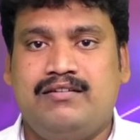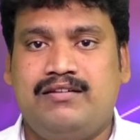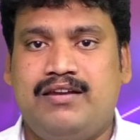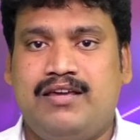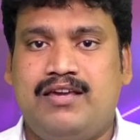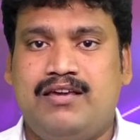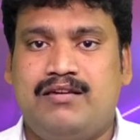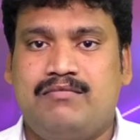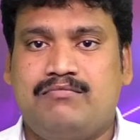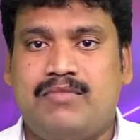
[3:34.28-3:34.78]

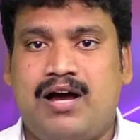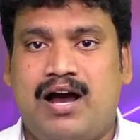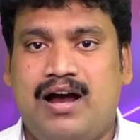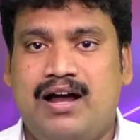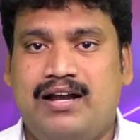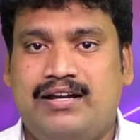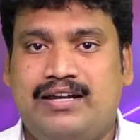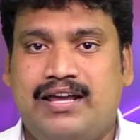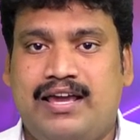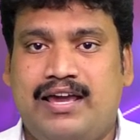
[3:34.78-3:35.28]
నీ
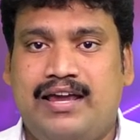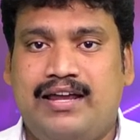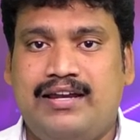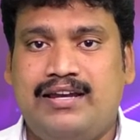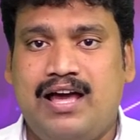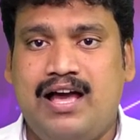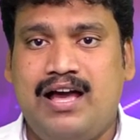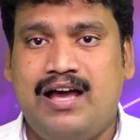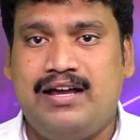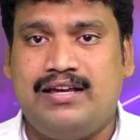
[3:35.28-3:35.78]
మాటే
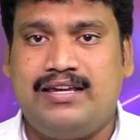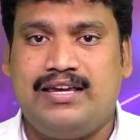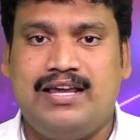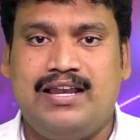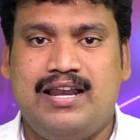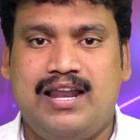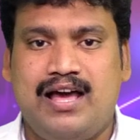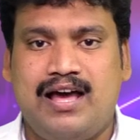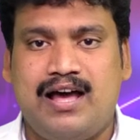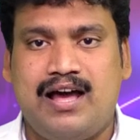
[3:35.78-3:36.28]

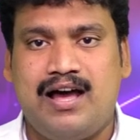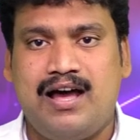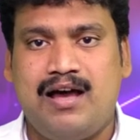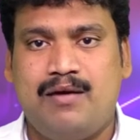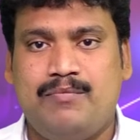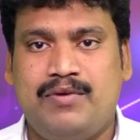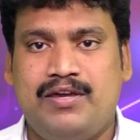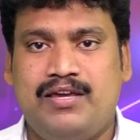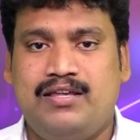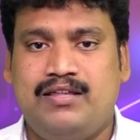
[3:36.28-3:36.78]
నాకిల
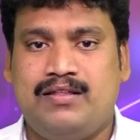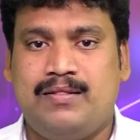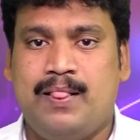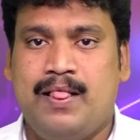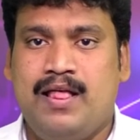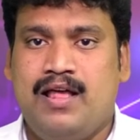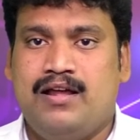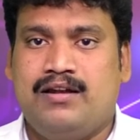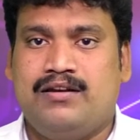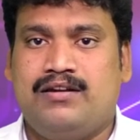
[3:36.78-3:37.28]
హామీ
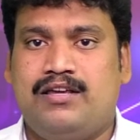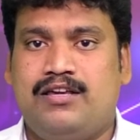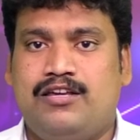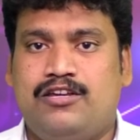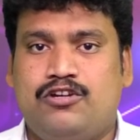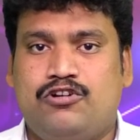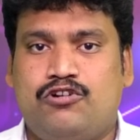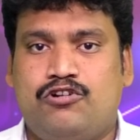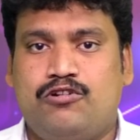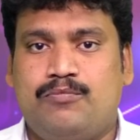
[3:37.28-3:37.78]
నీ
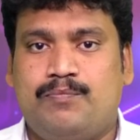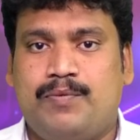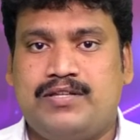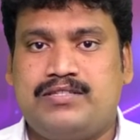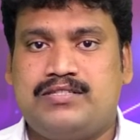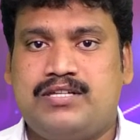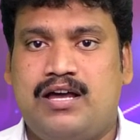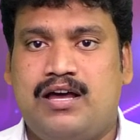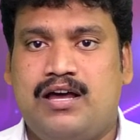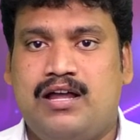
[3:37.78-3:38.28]
కృప
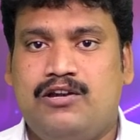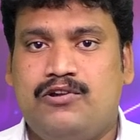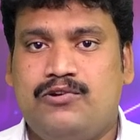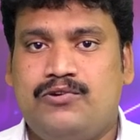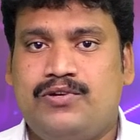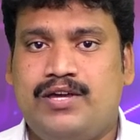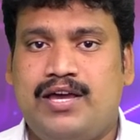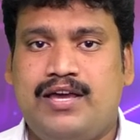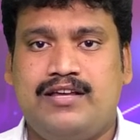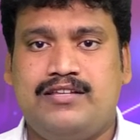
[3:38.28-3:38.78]
చాలు
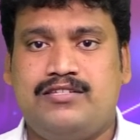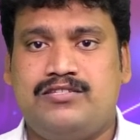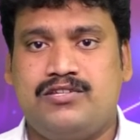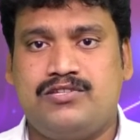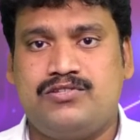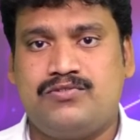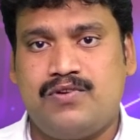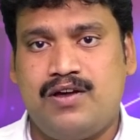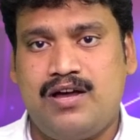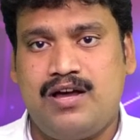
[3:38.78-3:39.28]
యేసు
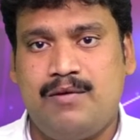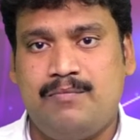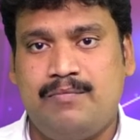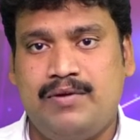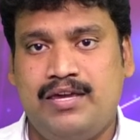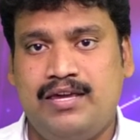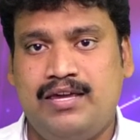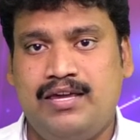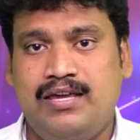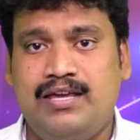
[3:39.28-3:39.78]

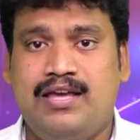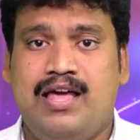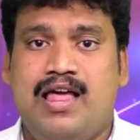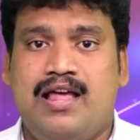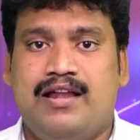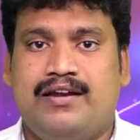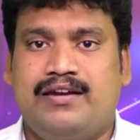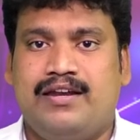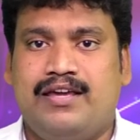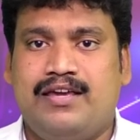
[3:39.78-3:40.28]
స్వామి
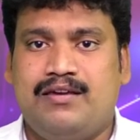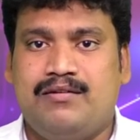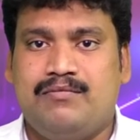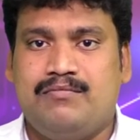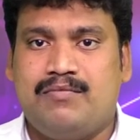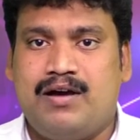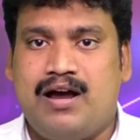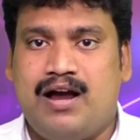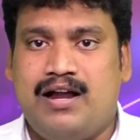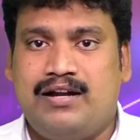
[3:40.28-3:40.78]
నీ
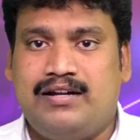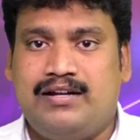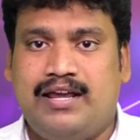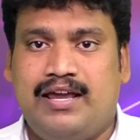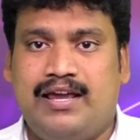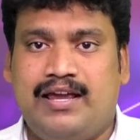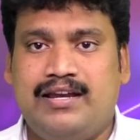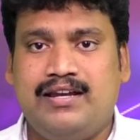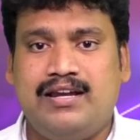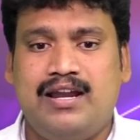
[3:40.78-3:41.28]

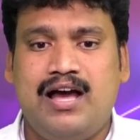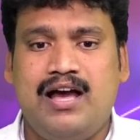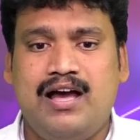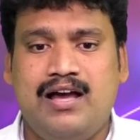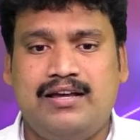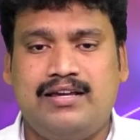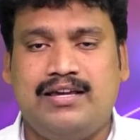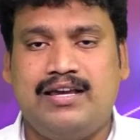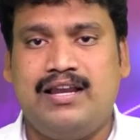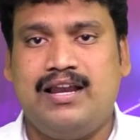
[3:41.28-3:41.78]
మాటే
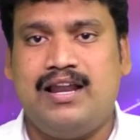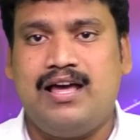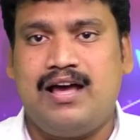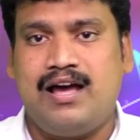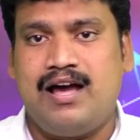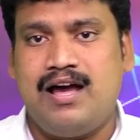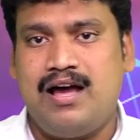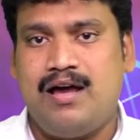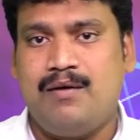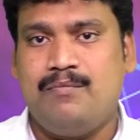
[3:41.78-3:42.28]
నాకిల
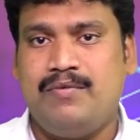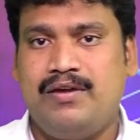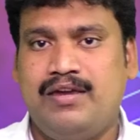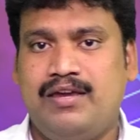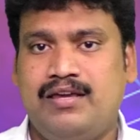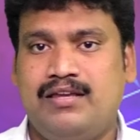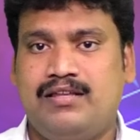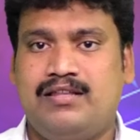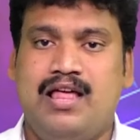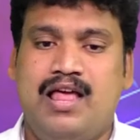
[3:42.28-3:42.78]
హామీ
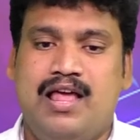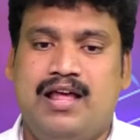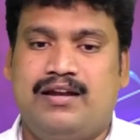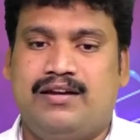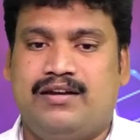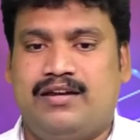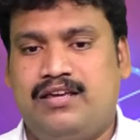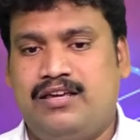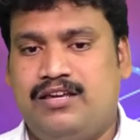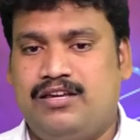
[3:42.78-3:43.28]

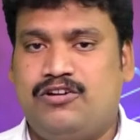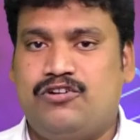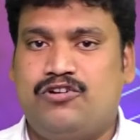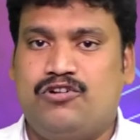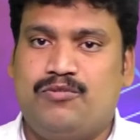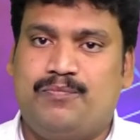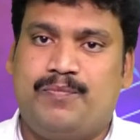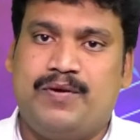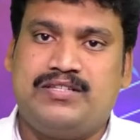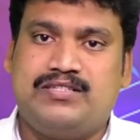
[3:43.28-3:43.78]
నీ
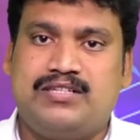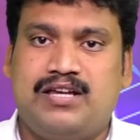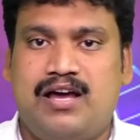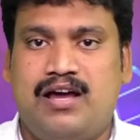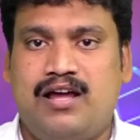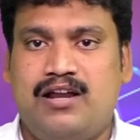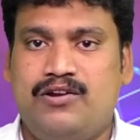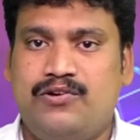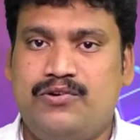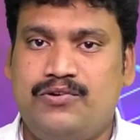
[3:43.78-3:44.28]
కృప
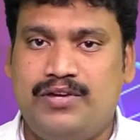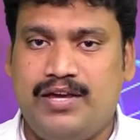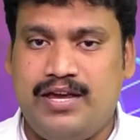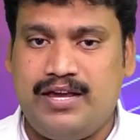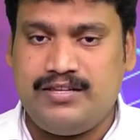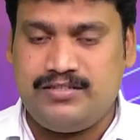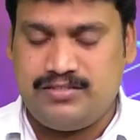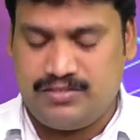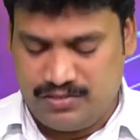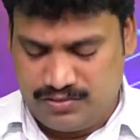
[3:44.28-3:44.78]
చాలు
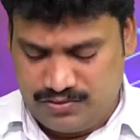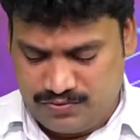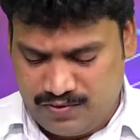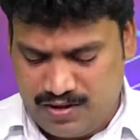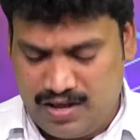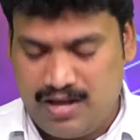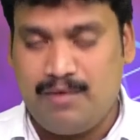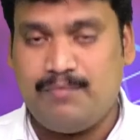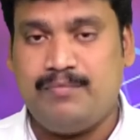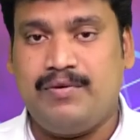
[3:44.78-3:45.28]
యేసు
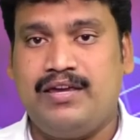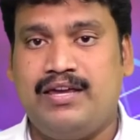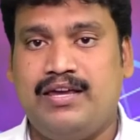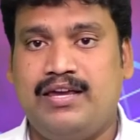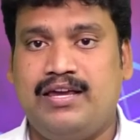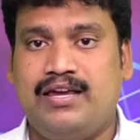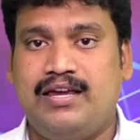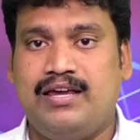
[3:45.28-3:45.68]
స్వామి